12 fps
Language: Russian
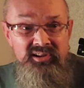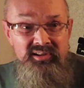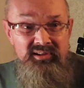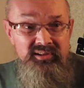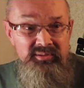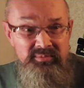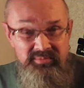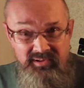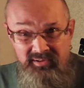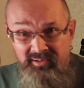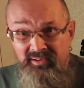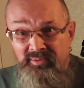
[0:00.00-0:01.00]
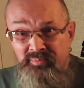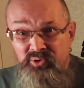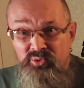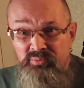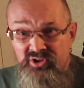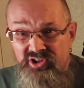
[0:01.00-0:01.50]
э, э
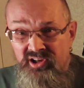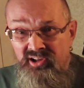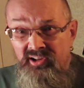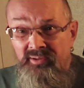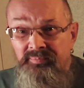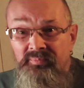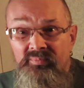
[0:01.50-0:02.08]
пью божале.